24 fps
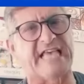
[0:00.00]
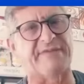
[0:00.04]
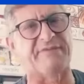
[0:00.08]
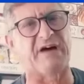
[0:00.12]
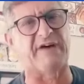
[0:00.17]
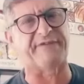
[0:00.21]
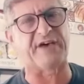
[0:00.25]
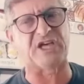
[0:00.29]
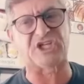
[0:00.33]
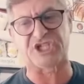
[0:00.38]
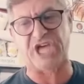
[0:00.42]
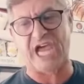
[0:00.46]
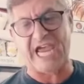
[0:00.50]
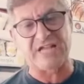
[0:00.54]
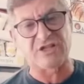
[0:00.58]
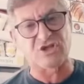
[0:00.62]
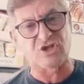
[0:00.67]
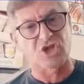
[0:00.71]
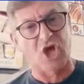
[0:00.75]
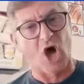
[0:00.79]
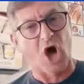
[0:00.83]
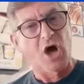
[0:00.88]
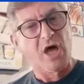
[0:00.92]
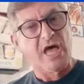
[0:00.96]
stava
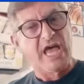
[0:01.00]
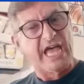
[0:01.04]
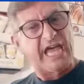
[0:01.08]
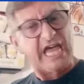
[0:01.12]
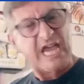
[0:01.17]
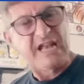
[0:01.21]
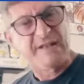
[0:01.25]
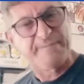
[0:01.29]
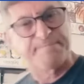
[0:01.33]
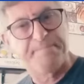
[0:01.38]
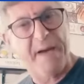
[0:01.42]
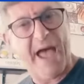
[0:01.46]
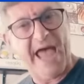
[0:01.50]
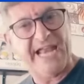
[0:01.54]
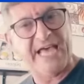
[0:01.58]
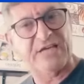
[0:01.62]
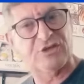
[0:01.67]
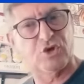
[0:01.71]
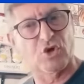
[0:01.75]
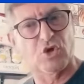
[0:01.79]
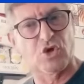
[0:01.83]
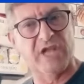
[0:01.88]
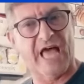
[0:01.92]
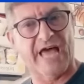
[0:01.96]
facendo il
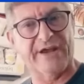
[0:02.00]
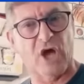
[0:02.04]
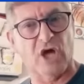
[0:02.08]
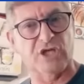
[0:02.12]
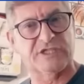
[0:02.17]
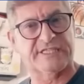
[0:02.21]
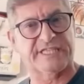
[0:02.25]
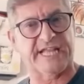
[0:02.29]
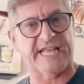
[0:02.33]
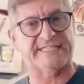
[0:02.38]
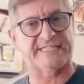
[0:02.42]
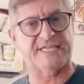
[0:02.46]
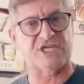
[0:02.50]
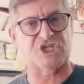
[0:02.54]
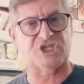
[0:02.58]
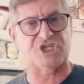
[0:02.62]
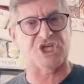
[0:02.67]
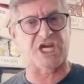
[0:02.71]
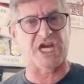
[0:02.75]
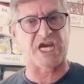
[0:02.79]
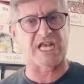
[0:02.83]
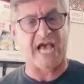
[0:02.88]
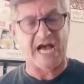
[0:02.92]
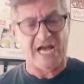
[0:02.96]
bene sulla nostra
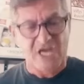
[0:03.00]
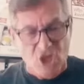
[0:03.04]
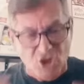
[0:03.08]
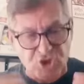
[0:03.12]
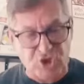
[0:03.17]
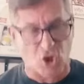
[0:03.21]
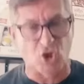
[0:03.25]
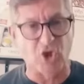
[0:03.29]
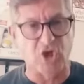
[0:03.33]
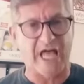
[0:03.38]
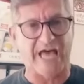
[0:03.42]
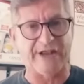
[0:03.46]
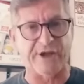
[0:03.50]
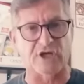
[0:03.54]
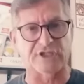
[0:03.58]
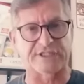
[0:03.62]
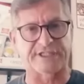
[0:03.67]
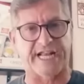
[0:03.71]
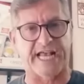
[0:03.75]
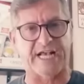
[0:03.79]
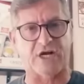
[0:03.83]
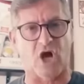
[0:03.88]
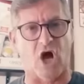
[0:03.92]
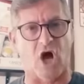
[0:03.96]
Sicilia, sulla
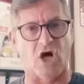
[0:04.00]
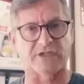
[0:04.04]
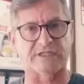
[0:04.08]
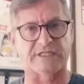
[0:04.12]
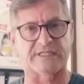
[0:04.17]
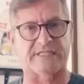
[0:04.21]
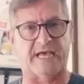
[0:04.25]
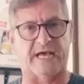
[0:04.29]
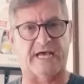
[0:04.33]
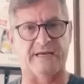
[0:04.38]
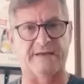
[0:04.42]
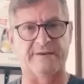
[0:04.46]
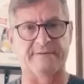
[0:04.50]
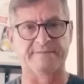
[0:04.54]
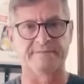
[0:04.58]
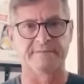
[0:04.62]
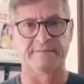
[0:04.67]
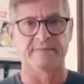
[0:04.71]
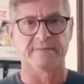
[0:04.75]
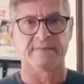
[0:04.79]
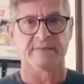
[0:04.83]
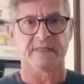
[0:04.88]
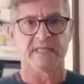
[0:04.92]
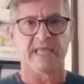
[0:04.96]
nostra costa.
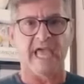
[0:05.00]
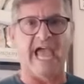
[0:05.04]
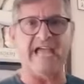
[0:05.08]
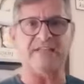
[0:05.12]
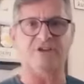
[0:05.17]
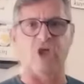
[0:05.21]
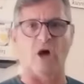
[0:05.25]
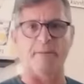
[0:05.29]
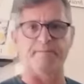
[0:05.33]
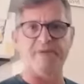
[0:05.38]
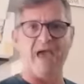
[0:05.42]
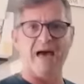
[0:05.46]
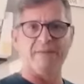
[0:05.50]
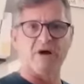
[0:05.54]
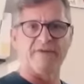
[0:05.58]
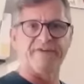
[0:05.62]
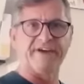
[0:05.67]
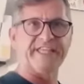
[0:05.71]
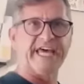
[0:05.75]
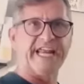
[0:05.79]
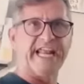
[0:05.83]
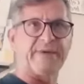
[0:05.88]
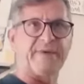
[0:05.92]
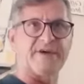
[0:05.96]
E
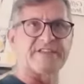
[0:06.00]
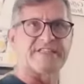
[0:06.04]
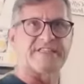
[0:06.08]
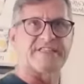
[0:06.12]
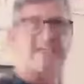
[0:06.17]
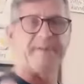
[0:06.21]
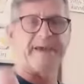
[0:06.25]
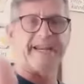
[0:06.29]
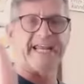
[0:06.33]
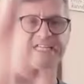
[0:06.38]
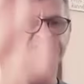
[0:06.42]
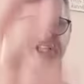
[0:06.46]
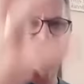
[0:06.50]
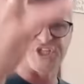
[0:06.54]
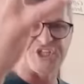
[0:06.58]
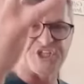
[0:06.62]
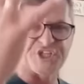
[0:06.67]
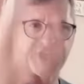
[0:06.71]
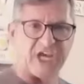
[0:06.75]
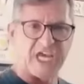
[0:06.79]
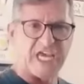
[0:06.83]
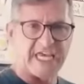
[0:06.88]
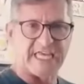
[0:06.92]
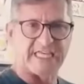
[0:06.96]
dobbiamo vedere questi
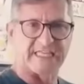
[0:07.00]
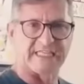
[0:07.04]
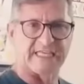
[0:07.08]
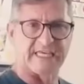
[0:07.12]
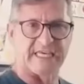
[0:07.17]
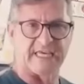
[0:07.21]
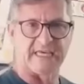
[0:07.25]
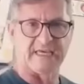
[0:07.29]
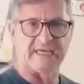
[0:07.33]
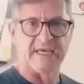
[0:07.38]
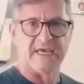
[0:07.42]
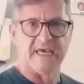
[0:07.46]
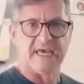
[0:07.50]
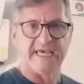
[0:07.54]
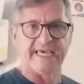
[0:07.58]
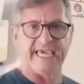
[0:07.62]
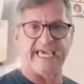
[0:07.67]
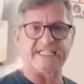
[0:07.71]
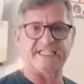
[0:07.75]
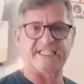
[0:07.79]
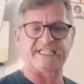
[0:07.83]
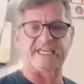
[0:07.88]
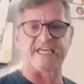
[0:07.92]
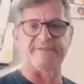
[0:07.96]
parassiti
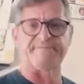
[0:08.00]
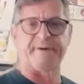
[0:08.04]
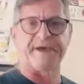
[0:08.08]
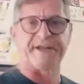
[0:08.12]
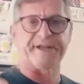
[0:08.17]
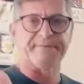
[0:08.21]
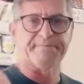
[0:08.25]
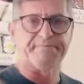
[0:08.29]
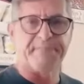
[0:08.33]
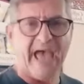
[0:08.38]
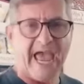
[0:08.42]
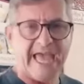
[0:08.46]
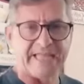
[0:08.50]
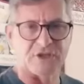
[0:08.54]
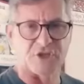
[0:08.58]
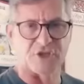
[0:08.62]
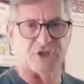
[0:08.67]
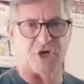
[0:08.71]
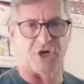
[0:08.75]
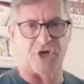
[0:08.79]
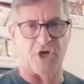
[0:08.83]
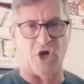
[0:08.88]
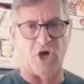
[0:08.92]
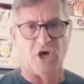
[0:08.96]
che si
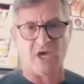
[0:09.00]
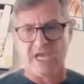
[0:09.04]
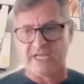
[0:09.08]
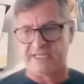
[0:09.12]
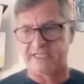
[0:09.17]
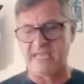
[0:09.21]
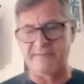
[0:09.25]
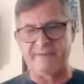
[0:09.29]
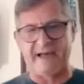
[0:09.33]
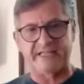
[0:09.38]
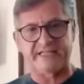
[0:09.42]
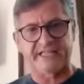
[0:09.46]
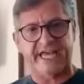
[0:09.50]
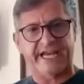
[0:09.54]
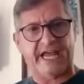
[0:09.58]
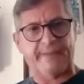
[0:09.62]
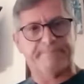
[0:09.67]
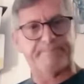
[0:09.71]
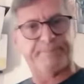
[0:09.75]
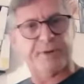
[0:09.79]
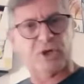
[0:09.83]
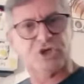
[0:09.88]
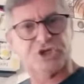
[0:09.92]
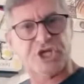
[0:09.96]
permettono di
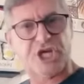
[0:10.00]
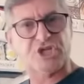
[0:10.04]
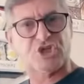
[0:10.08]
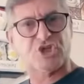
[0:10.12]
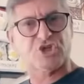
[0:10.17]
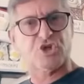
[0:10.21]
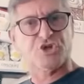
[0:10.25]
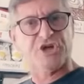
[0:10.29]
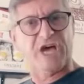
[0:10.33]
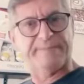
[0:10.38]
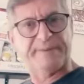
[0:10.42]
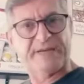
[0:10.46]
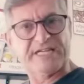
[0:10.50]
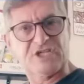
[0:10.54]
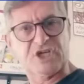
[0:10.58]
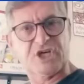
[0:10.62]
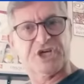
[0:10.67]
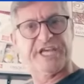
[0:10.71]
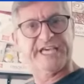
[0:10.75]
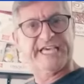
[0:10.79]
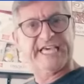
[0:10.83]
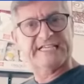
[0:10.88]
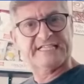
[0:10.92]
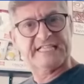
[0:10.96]
mandare a processo una
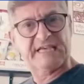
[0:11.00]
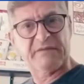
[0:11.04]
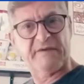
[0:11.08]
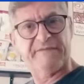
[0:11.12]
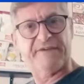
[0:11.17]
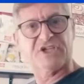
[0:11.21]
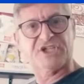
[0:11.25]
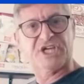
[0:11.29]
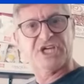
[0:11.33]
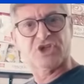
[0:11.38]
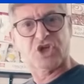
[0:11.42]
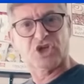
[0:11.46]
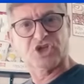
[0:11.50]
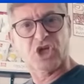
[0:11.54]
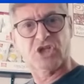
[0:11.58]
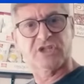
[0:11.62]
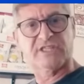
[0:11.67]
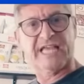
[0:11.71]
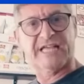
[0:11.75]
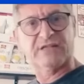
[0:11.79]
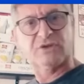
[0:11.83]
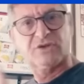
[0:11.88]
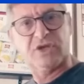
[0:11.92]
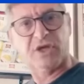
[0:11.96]
persona che stava facendo
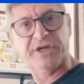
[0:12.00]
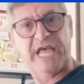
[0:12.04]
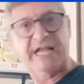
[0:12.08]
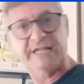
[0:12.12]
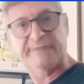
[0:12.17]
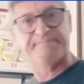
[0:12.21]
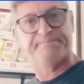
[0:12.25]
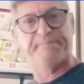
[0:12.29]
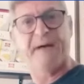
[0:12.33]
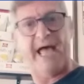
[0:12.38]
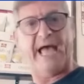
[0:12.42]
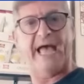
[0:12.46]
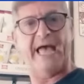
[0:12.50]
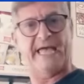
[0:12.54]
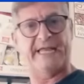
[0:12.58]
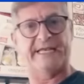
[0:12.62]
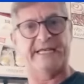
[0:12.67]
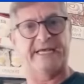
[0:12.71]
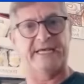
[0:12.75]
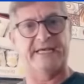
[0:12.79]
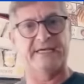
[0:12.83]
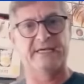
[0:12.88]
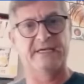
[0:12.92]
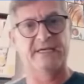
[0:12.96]
soltanto del
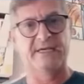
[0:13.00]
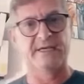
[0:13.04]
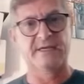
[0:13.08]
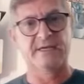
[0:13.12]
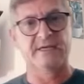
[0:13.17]
bene.